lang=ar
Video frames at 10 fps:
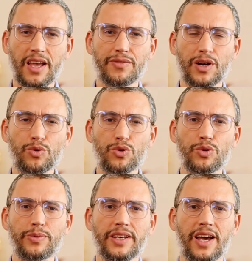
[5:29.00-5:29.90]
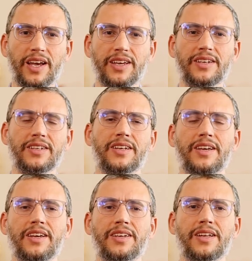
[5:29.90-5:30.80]
فكل بناء
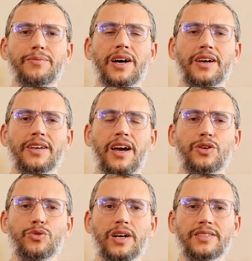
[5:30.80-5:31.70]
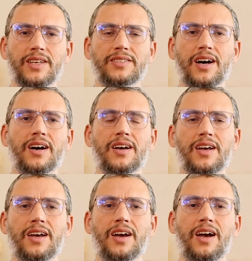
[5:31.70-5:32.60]
ينبغي أن يؤسس
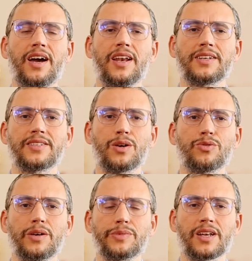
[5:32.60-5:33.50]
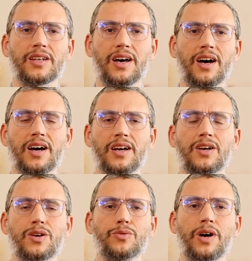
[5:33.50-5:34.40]
على تقوى من الله
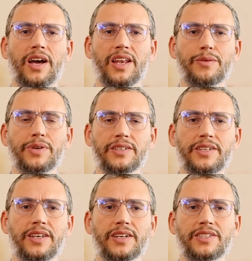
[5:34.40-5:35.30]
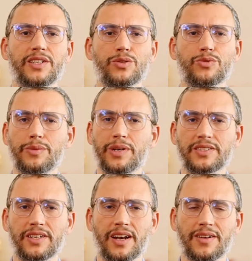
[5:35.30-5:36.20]
وعلى بينة
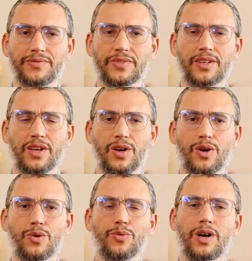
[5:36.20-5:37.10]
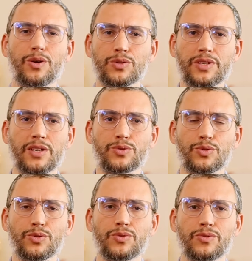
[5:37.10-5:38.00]
وبصيرة
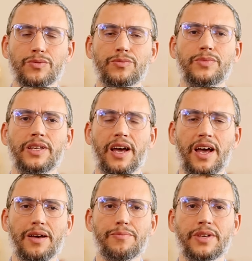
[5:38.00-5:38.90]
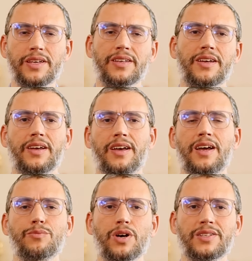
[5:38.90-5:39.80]
والأسرة من أهم
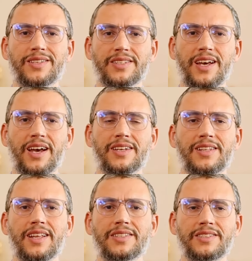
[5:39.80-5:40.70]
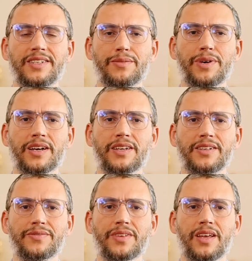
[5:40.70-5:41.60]
المؤسسات التي
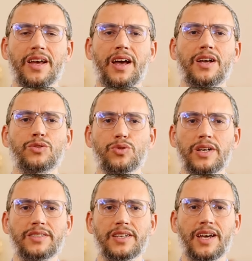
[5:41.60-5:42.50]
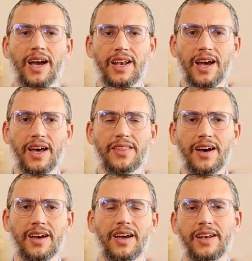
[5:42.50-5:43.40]
ينبغي أن تؤسس على
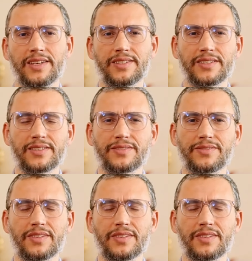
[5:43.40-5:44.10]
هذا الأساس